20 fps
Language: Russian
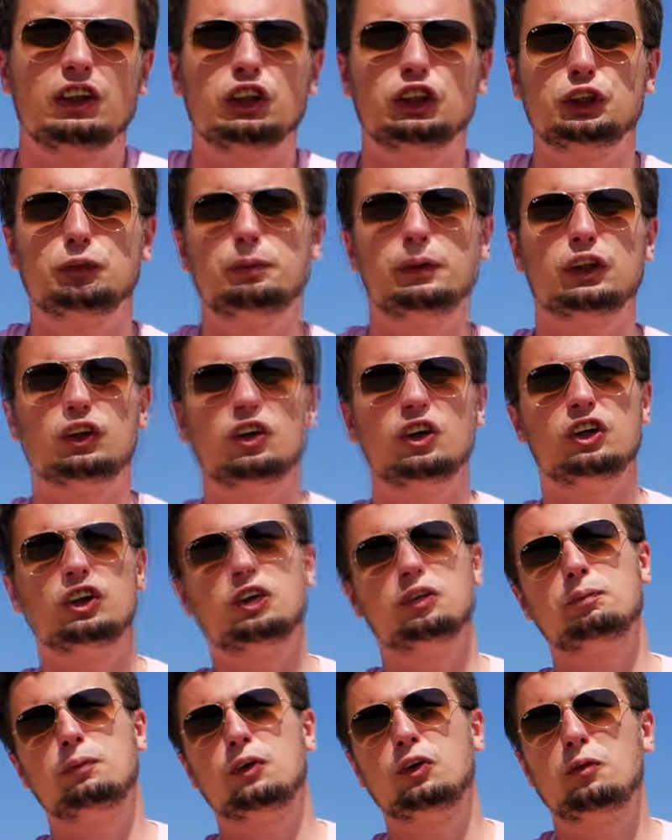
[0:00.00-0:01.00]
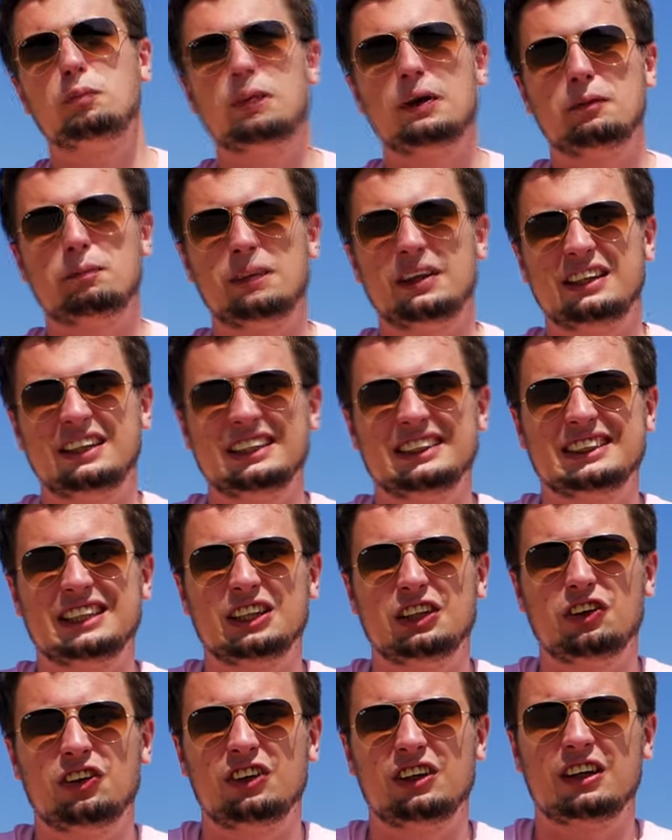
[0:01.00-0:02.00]
Тот же биткоин он покупал по
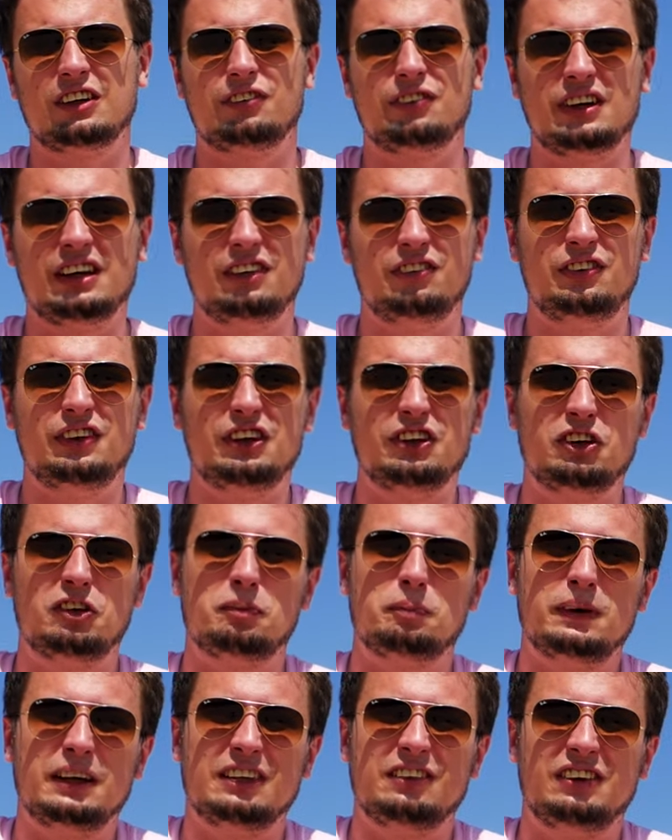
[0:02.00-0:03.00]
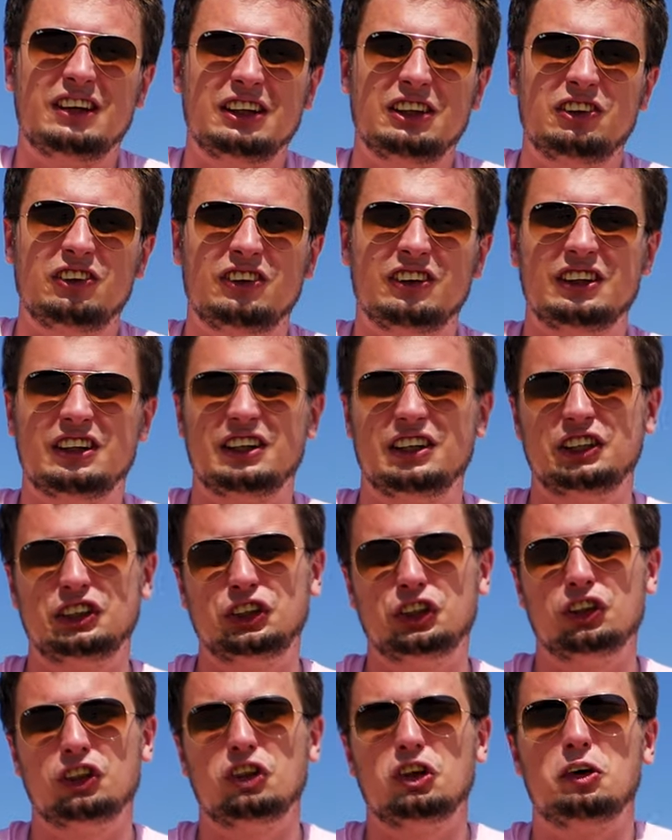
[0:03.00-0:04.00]
300 долларов, а эфириум по 2 доллара
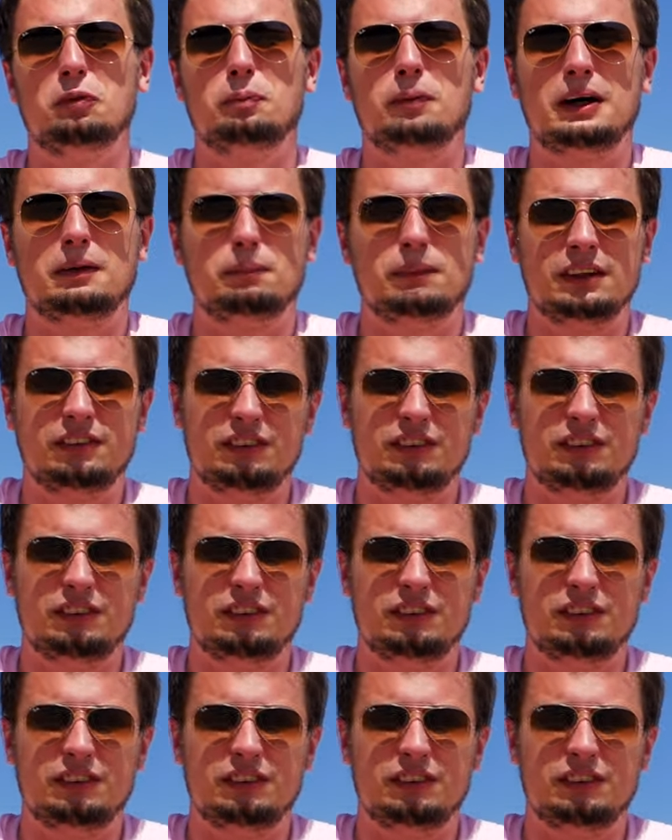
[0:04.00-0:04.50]
еще до пампа